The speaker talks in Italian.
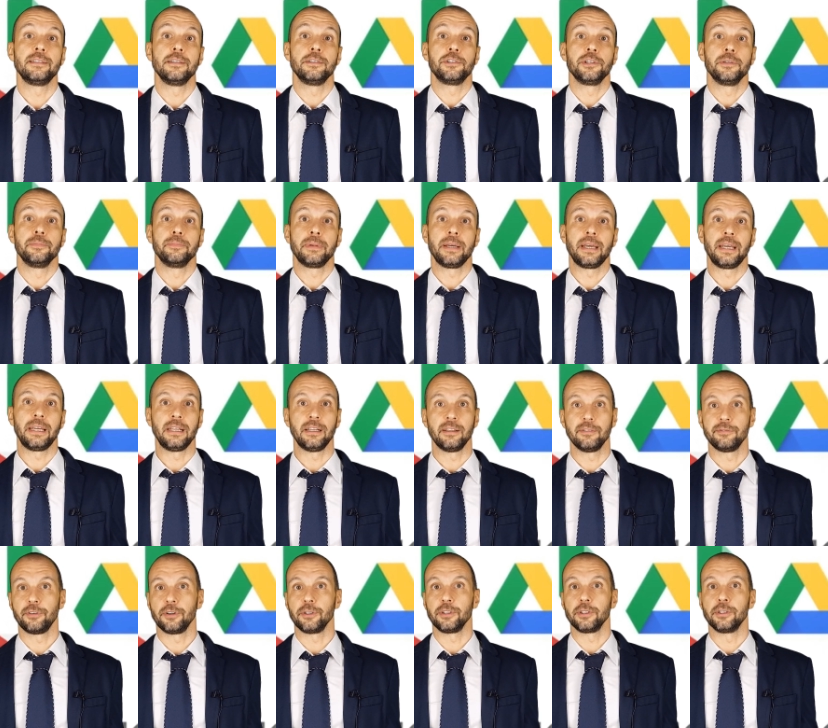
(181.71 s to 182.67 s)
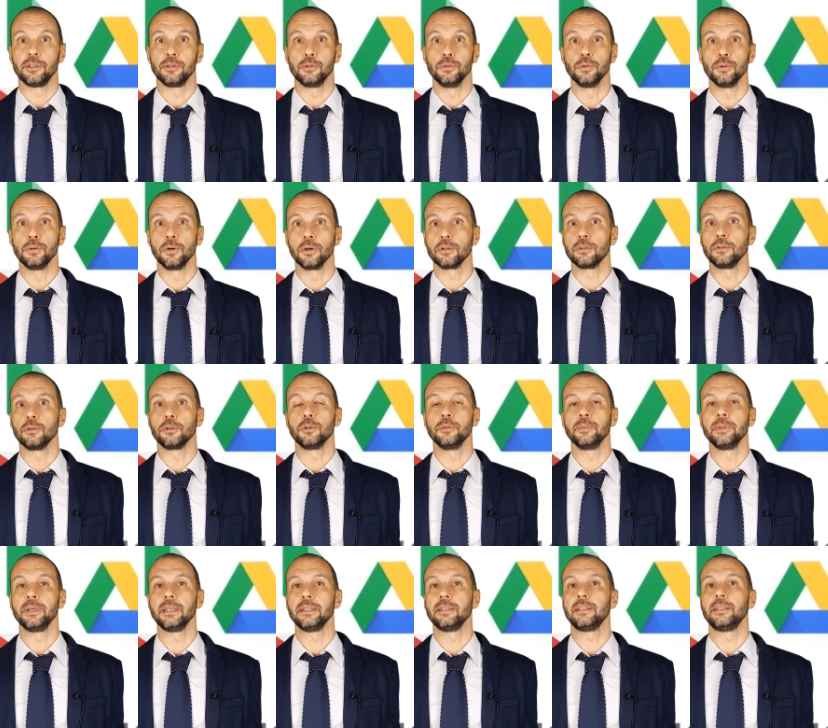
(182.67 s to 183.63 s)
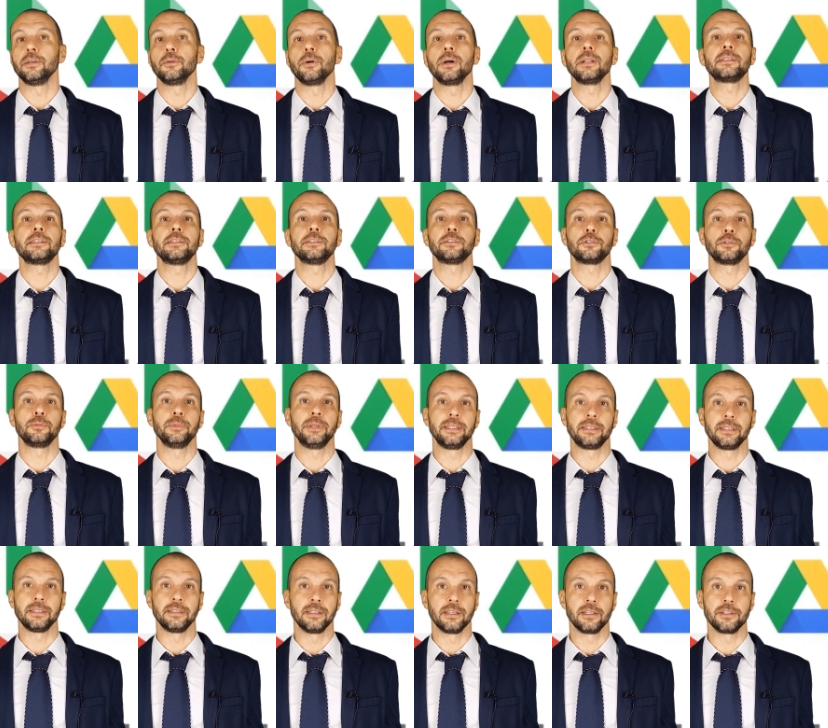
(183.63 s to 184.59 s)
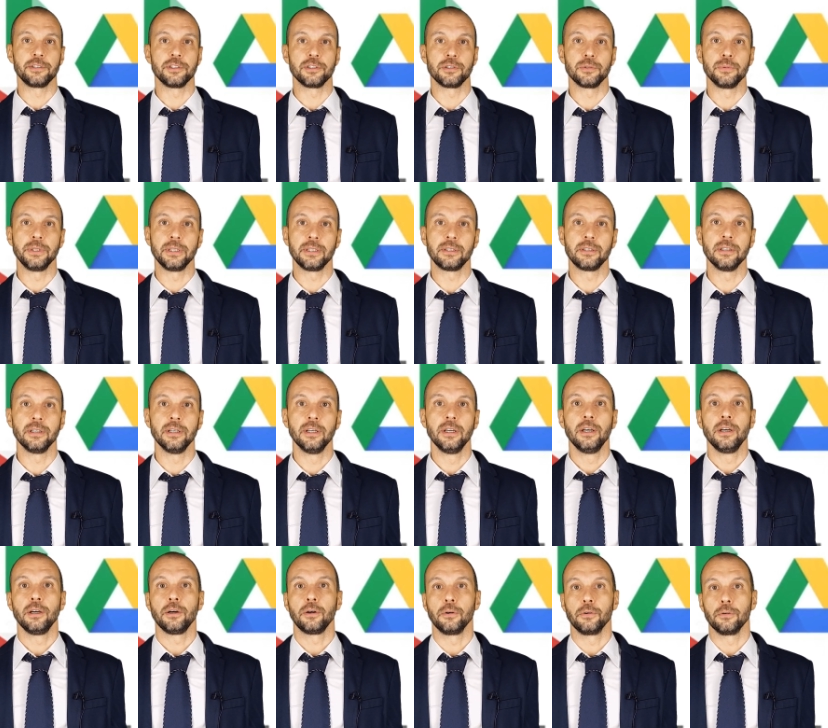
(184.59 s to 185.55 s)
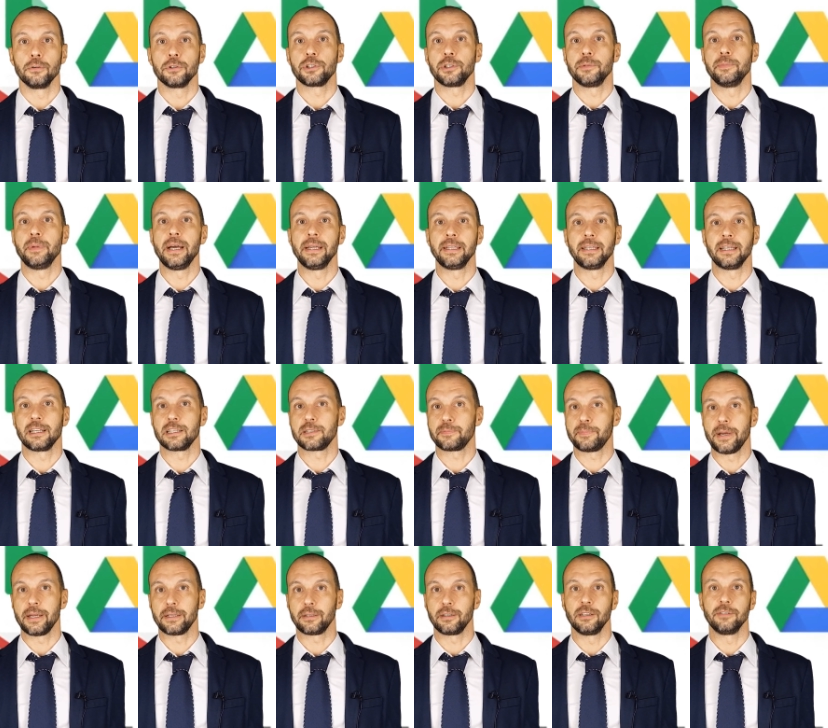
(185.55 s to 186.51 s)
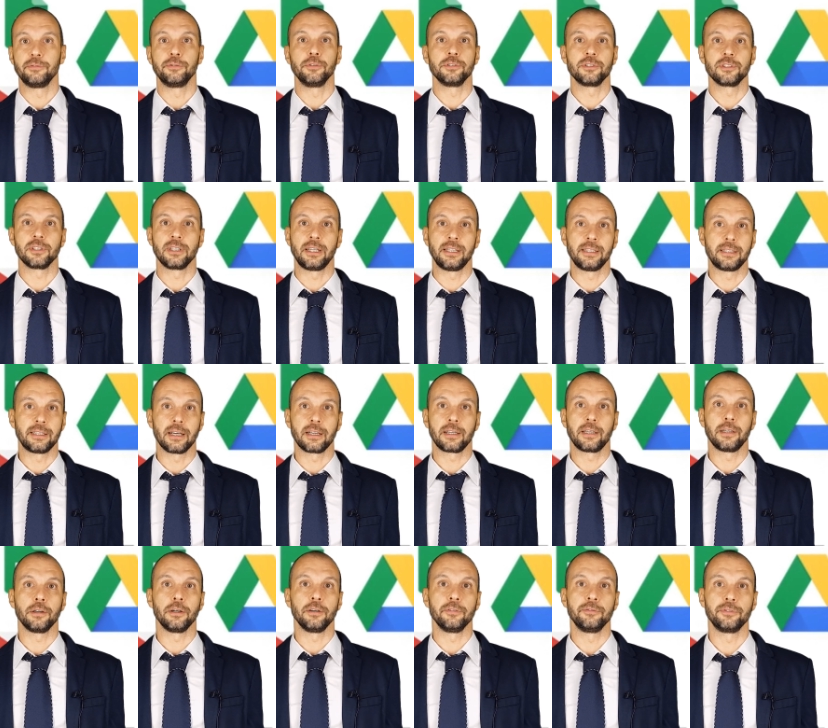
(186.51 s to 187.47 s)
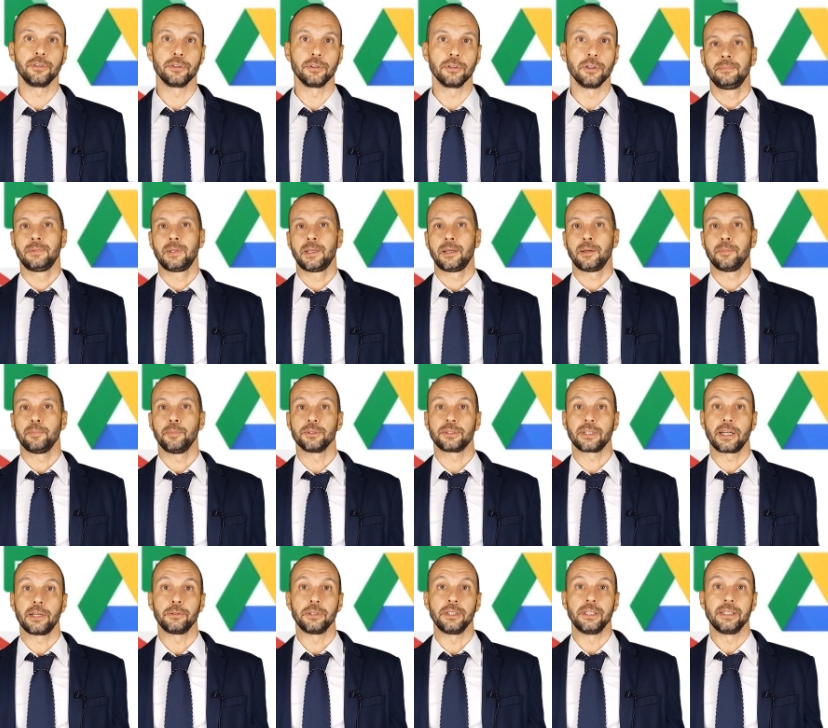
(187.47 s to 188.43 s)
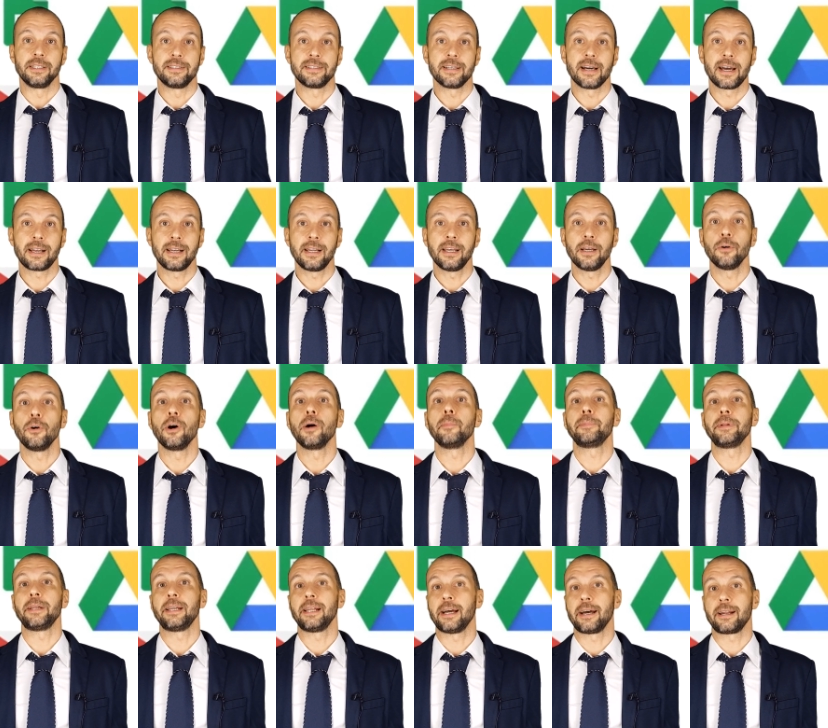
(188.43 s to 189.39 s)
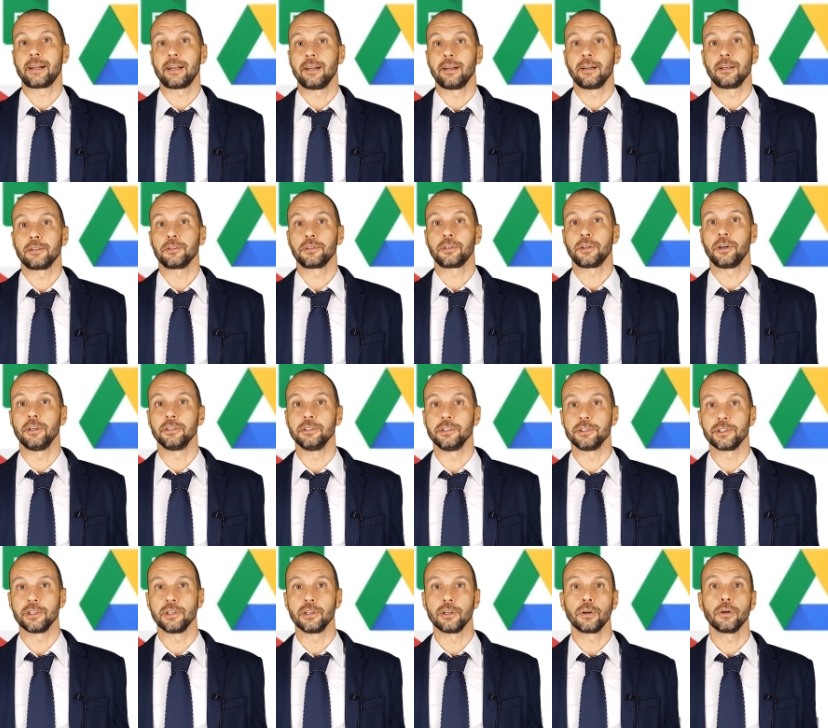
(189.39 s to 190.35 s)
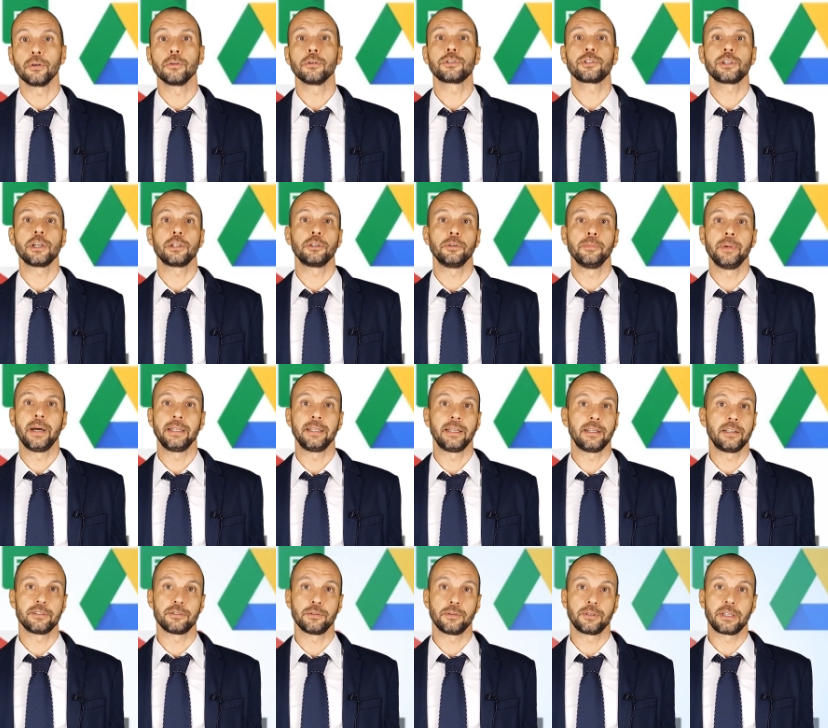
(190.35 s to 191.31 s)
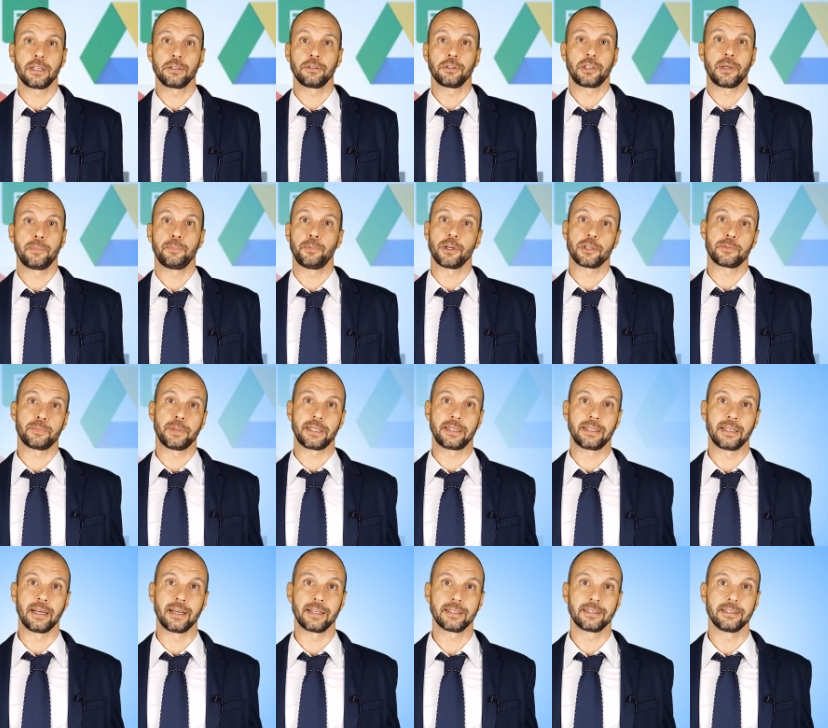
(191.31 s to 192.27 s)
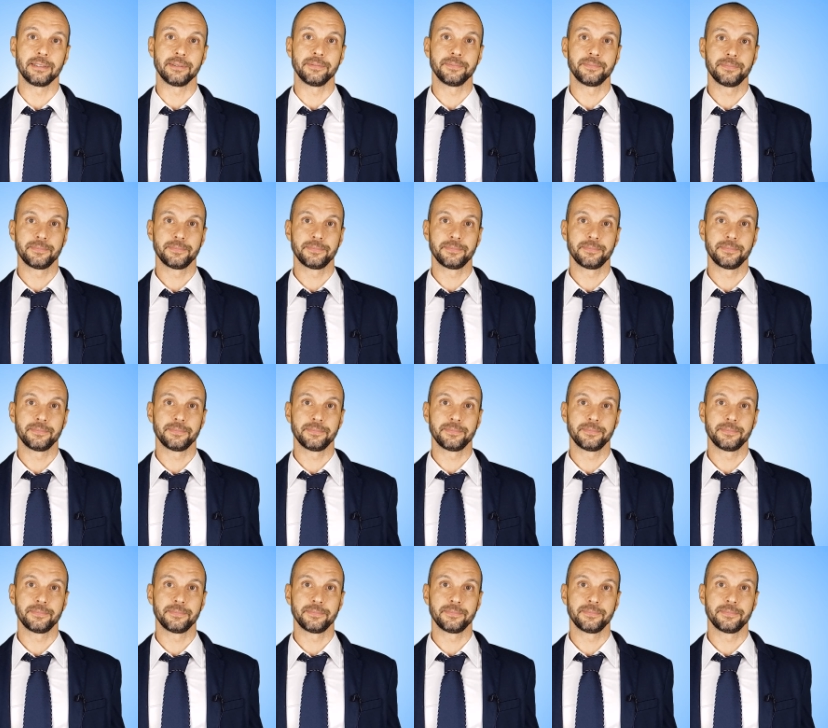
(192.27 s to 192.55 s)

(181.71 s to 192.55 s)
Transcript: Gmail, fogli di Google, documenti o altri strumenti della G Suite, conosci bene l'aspetto e le funzionalità che offrono, Potrai utilizzarle o ampliarle al lato codice, conoscendo bene il risultato che puoi aspettarti.